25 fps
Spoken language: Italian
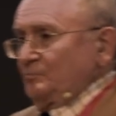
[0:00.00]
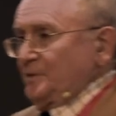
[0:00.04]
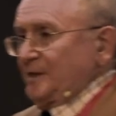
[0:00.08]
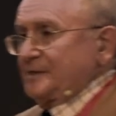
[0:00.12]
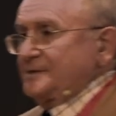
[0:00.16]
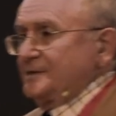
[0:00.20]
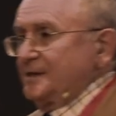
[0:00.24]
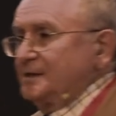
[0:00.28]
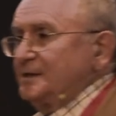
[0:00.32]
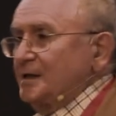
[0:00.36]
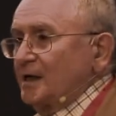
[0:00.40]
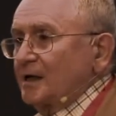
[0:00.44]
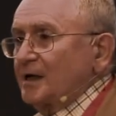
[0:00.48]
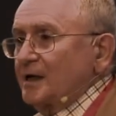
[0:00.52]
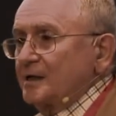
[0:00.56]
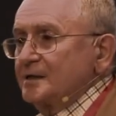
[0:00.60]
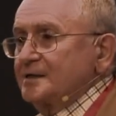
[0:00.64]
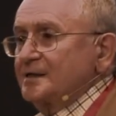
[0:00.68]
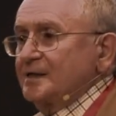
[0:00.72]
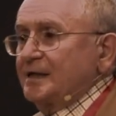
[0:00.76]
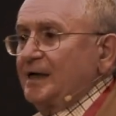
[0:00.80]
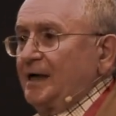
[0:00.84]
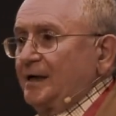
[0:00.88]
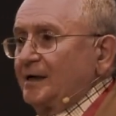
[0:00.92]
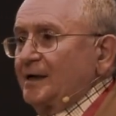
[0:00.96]
per
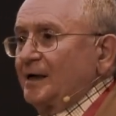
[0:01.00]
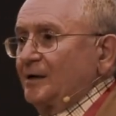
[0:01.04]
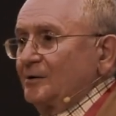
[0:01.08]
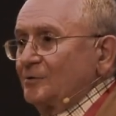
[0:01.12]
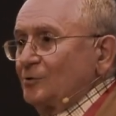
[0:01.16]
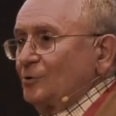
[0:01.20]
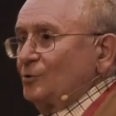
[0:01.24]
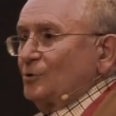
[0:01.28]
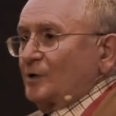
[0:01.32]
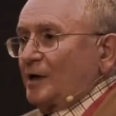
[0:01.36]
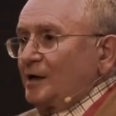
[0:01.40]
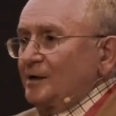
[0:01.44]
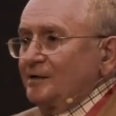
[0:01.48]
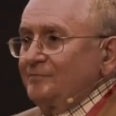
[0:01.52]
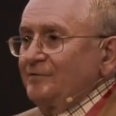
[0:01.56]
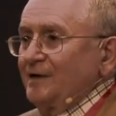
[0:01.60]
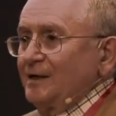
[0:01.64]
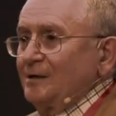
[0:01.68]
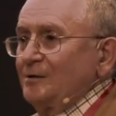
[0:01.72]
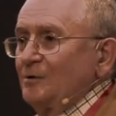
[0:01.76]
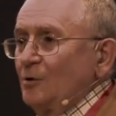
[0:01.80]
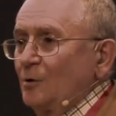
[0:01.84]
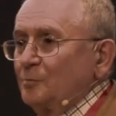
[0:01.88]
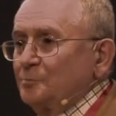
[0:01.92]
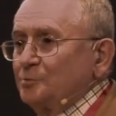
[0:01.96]
generalizzare ancora a
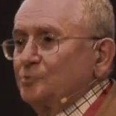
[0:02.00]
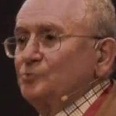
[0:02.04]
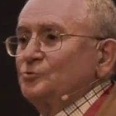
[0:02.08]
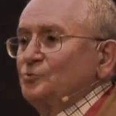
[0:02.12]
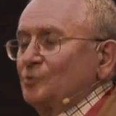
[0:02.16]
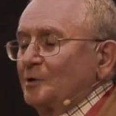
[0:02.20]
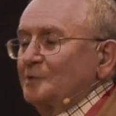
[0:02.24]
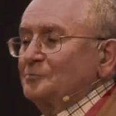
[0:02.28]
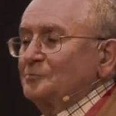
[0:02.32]
livello appunto